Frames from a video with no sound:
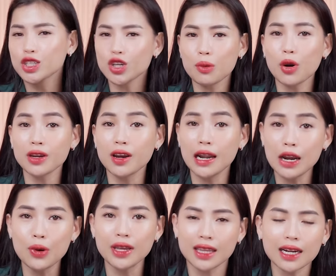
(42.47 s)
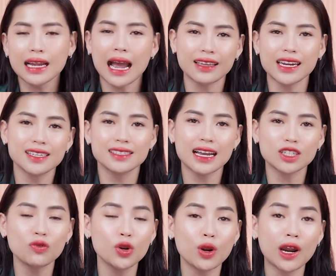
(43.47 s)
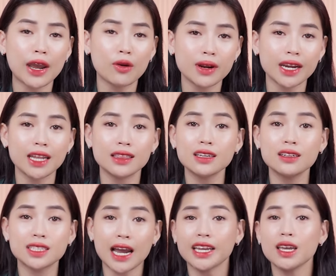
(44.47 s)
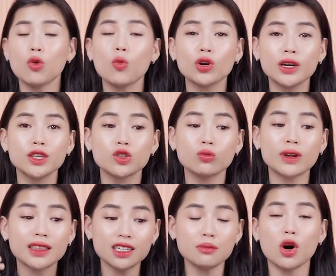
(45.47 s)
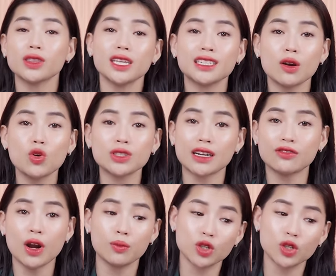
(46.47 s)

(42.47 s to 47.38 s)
Cho nên mọi người lưu ý tất cả những đánh giá trong video ngày hôm nay đến từ trải nghiệm của một người dùng đã tự bỏ tiền ra mua sản phẩm.